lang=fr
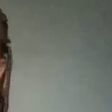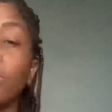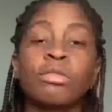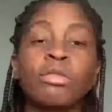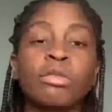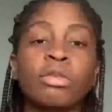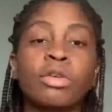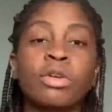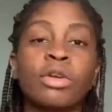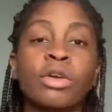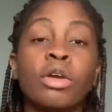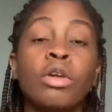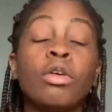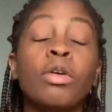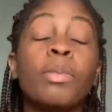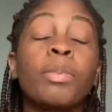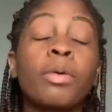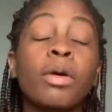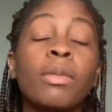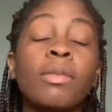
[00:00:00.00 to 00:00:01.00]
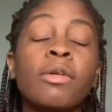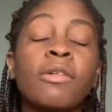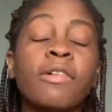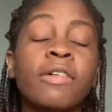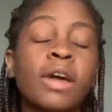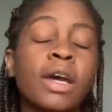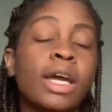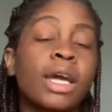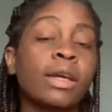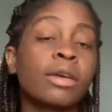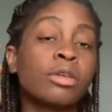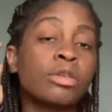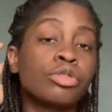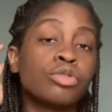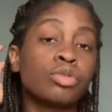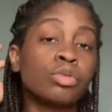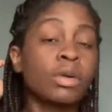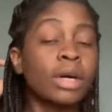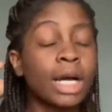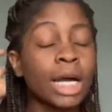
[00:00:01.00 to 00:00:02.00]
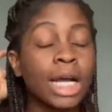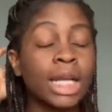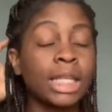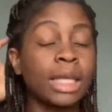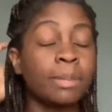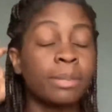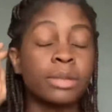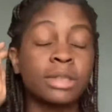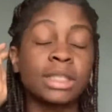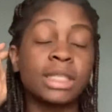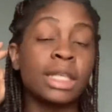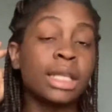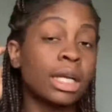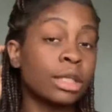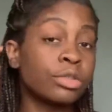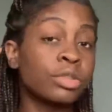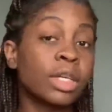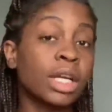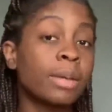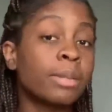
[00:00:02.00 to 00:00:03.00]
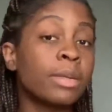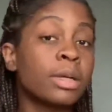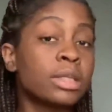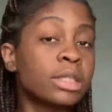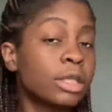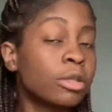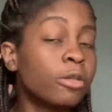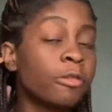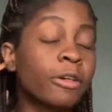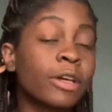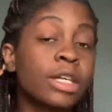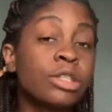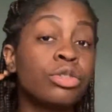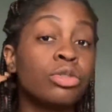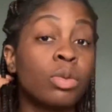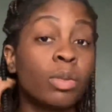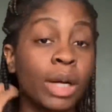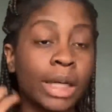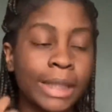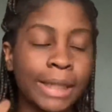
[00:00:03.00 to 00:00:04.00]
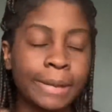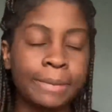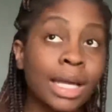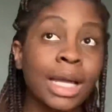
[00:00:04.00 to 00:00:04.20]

Donc euh, le premier frais que tu auras à dépenser naturellement, c'est le frais du loyer.